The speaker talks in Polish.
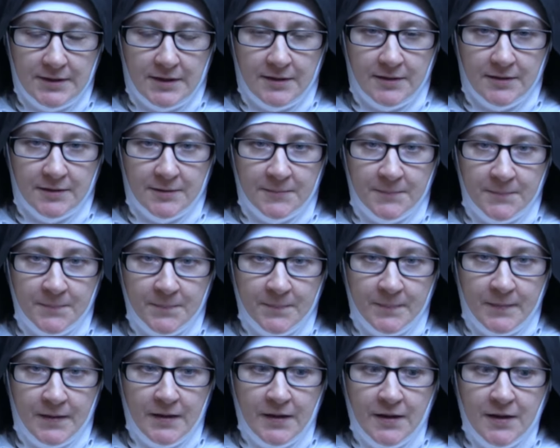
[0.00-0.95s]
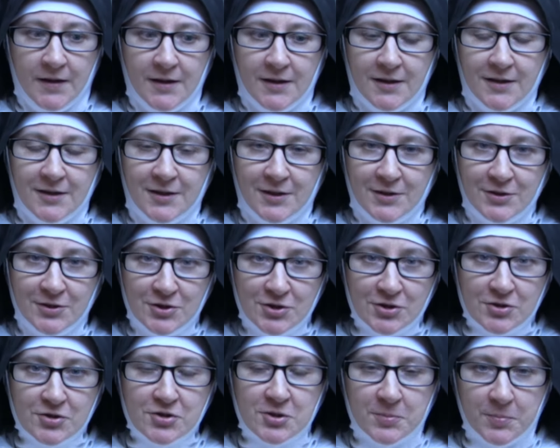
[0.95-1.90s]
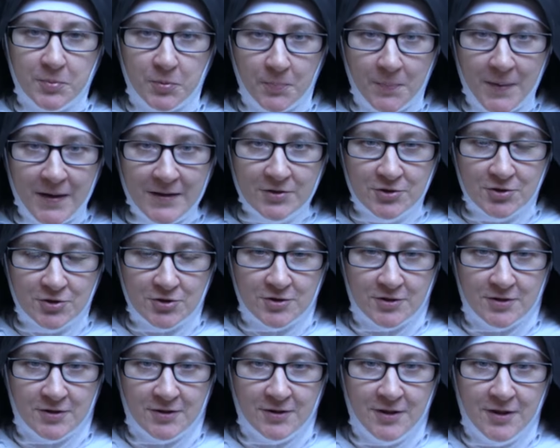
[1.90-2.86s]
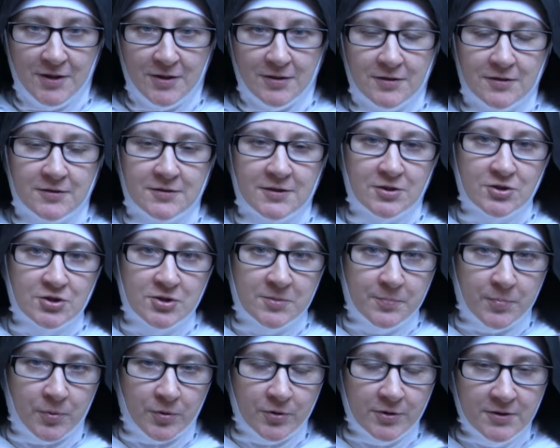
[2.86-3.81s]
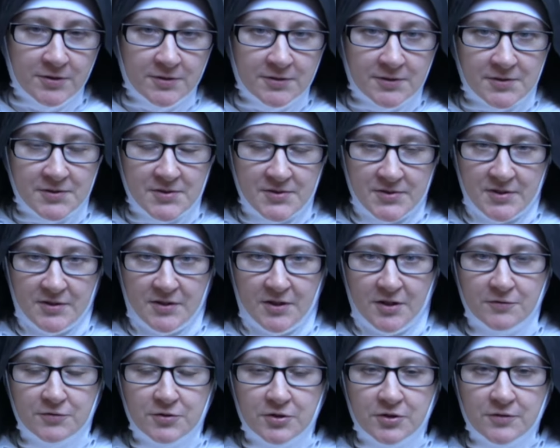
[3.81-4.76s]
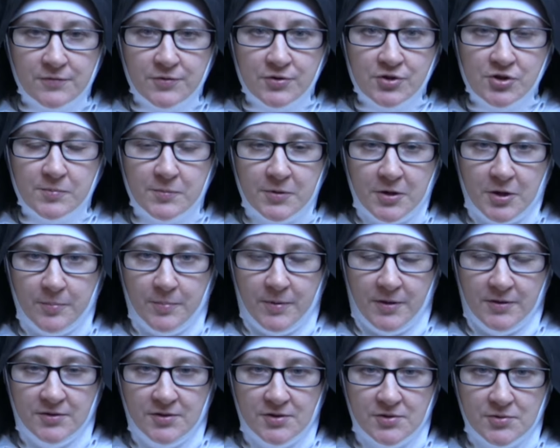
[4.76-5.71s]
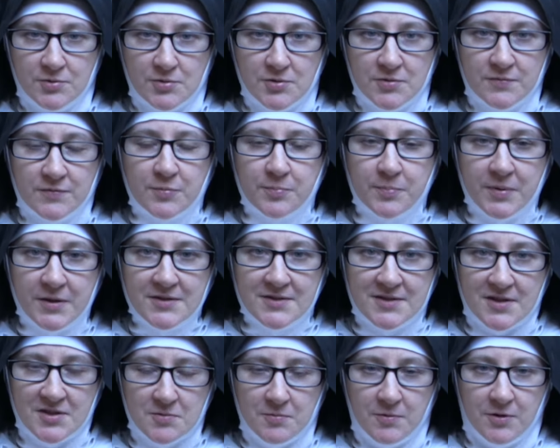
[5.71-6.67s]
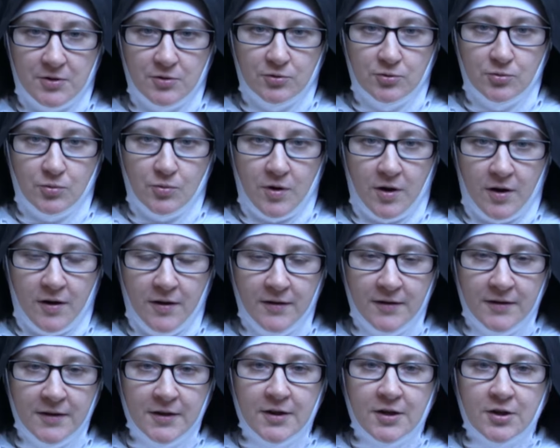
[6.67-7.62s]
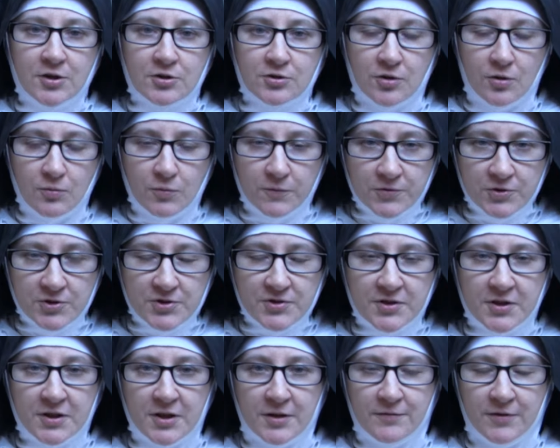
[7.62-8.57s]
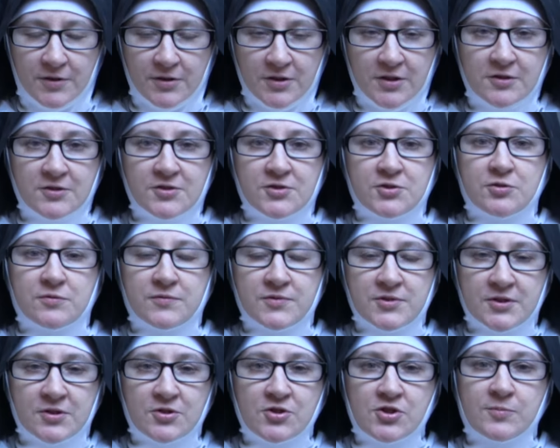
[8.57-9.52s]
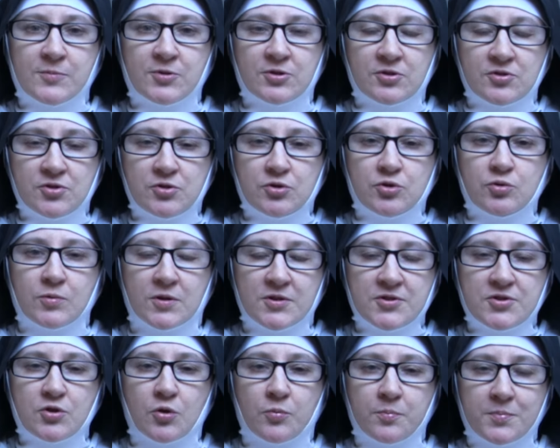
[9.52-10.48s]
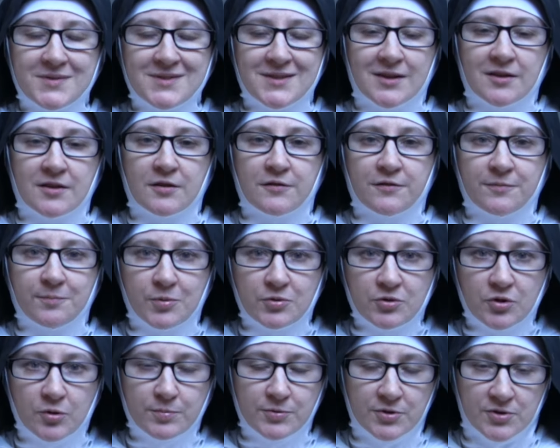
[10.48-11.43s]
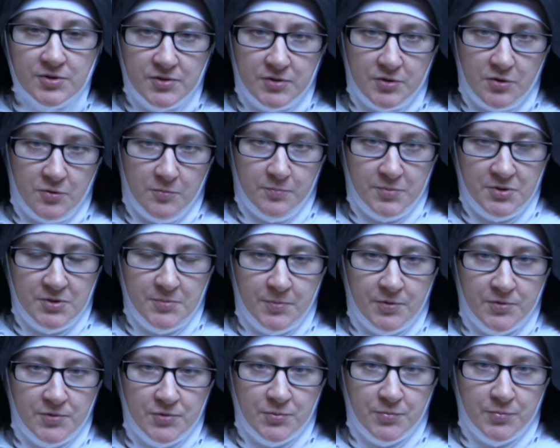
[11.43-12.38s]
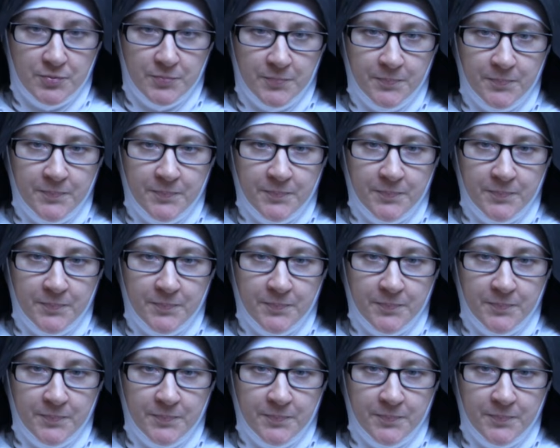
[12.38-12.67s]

Tak e, jeśli się popatrzy e, także po innych scenach, w których widzimy, jak Pan Jezus wypędza złego ducha, to u wszystkich ewangelistów znajdziemy te sytuacje opisane w podobnie skąpy sposób.